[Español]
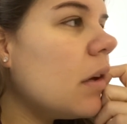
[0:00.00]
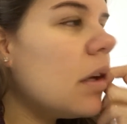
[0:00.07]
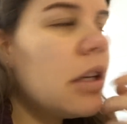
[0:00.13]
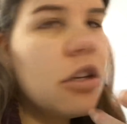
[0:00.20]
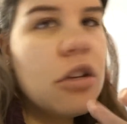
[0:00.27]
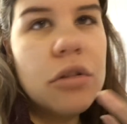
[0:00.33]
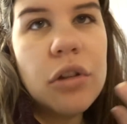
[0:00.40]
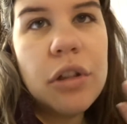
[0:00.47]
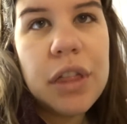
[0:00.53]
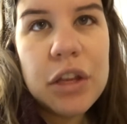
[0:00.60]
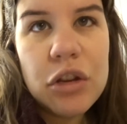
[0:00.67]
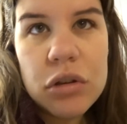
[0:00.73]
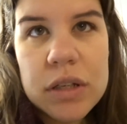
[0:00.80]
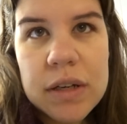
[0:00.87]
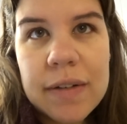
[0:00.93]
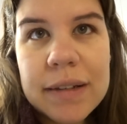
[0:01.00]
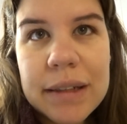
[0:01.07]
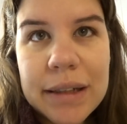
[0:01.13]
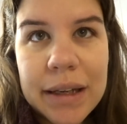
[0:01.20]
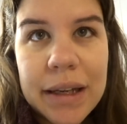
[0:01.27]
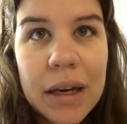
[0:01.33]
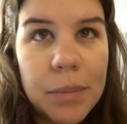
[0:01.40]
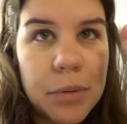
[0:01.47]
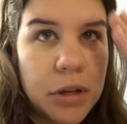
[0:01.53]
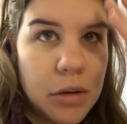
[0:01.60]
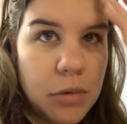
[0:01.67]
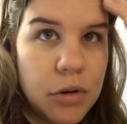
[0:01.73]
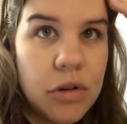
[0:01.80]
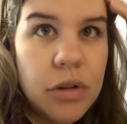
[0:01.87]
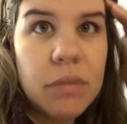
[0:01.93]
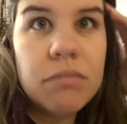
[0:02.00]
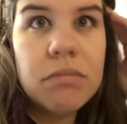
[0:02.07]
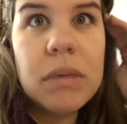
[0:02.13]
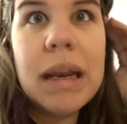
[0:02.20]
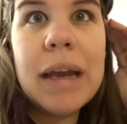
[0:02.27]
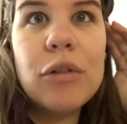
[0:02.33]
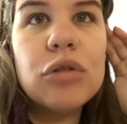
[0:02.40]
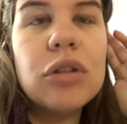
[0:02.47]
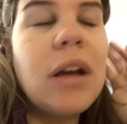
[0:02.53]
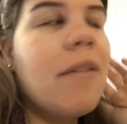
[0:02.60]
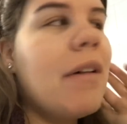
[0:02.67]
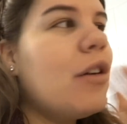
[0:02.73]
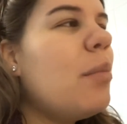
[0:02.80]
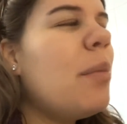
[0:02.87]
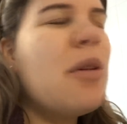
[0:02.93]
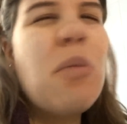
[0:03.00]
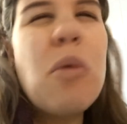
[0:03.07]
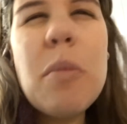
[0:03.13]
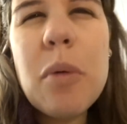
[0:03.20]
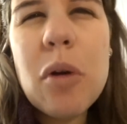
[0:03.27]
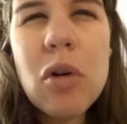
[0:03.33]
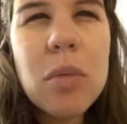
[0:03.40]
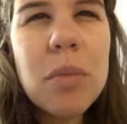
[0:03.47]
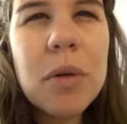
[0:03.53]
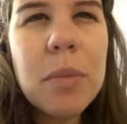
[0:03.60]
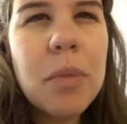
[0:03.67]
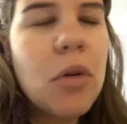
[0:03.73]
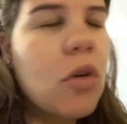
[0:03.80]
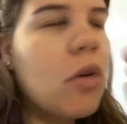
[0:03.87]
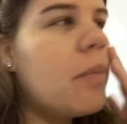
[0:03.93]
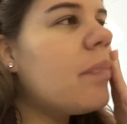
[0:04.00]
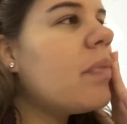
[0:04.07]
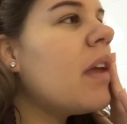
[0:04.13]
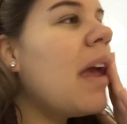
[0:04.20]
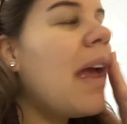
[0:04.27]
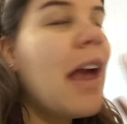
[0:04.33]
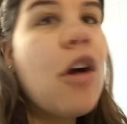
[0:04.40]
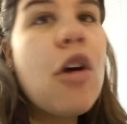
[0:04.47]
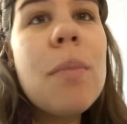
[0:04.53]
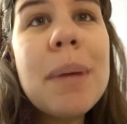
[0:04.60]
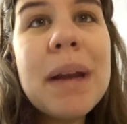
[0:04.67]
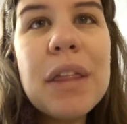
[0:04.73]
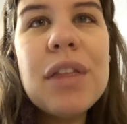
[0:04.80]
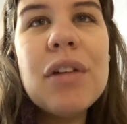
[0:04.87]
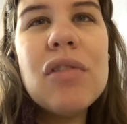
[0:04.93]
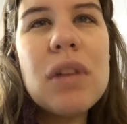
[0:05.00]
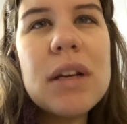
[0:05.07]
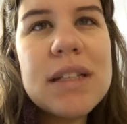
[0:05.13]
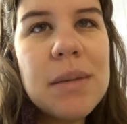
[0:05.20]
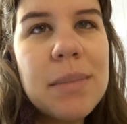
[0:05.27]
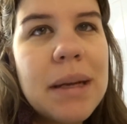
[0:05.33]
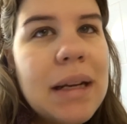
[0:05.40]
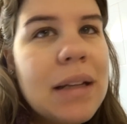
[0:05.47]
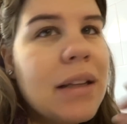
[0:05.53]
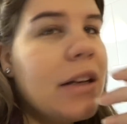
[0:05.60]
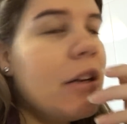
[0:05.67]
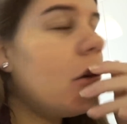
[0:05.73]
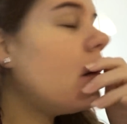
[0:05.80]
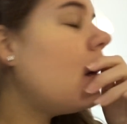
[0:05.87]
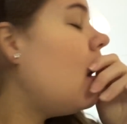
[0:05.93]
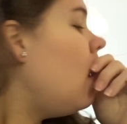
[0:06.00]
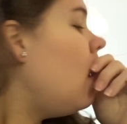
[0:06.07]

Y entonces yo estaba tranquila, porque bueno, la notaba, ¿no? Pero muy poco, muy poco. En comparación con la semana anterior